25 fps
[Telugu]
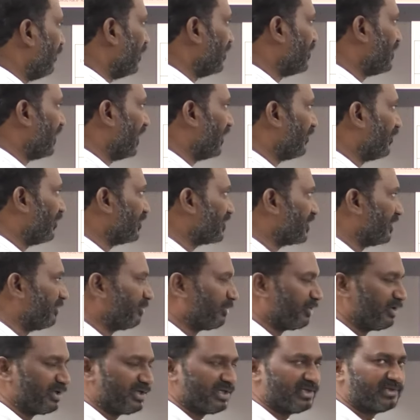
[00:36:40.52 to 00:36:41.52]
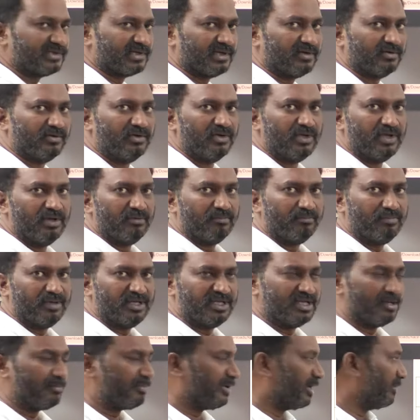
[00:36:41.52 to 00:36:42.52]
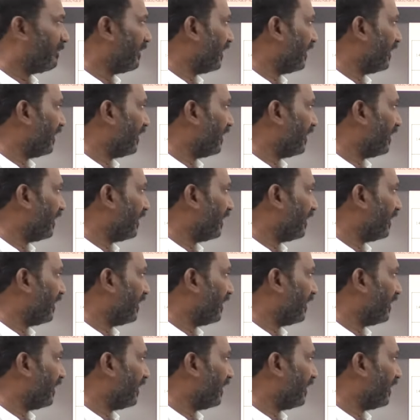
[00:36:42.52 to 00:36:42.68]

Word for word: బొజ్జా రోషన్ పోటీ చేశారు బీజేపీ